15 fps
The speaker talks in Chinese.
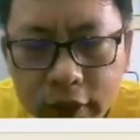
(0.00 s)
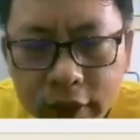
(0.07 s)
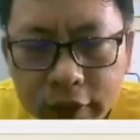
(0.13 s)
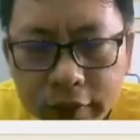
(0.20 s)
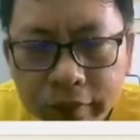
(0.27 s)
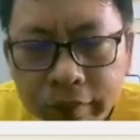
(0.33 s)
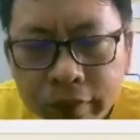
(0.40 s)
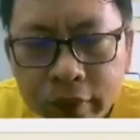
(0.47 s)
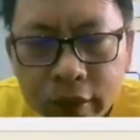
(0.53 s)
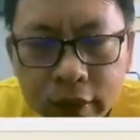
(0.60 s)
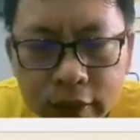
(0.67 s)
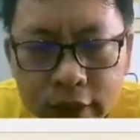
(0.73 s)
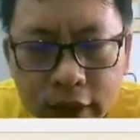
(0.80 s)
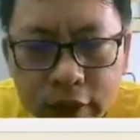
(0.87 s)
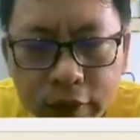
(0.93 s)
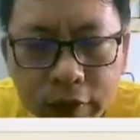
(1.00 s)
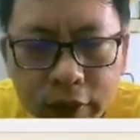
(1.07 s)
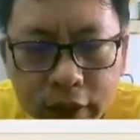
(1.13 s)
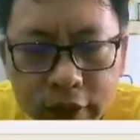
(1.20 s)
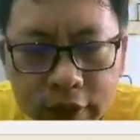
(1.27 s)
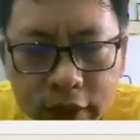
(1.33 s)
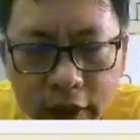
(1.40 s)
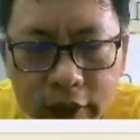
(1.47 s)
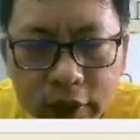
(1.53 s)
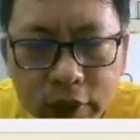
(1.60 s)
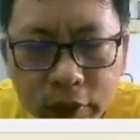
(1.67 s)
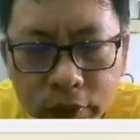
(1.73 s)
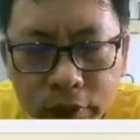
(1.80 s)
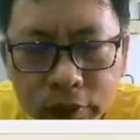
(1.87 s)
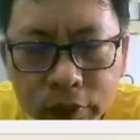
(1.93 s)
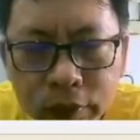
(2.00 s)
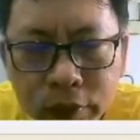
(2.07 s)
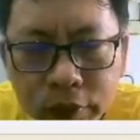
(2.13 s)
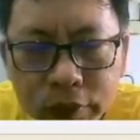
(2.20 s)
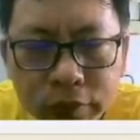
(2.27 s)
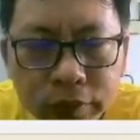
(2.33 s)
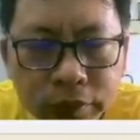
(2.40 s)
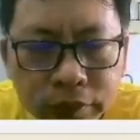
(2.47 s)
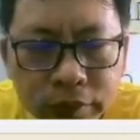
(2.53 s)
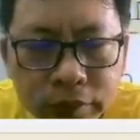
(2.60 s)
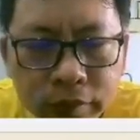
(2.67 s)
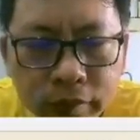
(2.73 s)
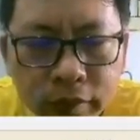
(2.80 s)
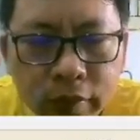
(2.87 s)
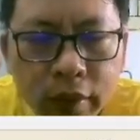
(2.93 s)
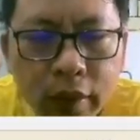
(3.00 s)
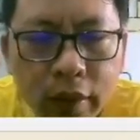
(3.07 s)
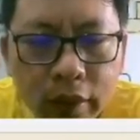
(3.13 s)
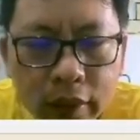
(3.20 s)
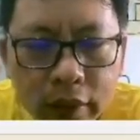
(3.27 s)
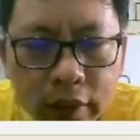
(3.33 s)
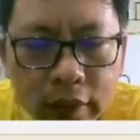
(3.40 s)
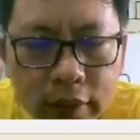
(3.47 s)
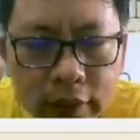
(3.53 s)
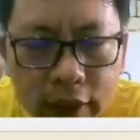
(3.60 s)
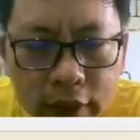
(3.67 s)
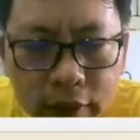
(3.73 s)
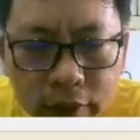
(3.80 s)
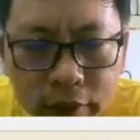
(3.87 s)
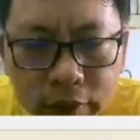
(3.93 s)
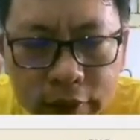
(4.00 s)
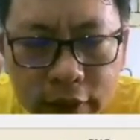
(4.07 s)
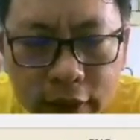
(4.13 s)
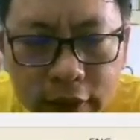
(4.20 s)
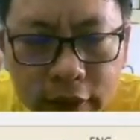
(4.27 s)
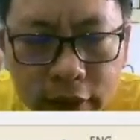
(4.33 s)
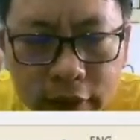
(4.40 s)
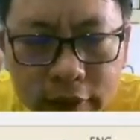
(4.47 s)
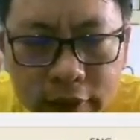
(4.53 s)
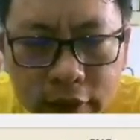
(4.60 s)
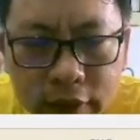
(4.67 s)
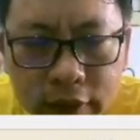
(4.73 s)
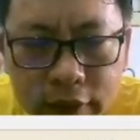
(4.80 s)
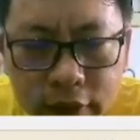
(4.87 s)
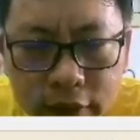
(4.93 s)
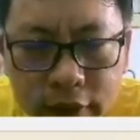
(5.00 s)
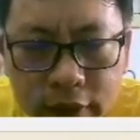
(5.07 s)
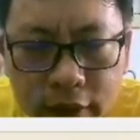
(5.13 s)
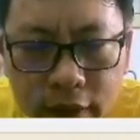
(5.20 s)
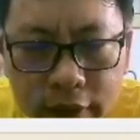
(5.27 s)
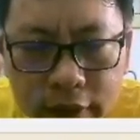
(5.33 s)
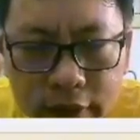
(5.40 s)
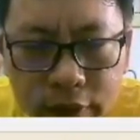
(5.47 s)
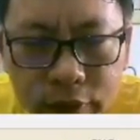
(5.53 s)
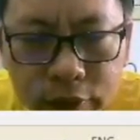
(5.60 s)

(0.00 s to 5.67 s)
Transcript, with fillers: 一、乾卦：潜龙勿用。见龙在田，利见大人。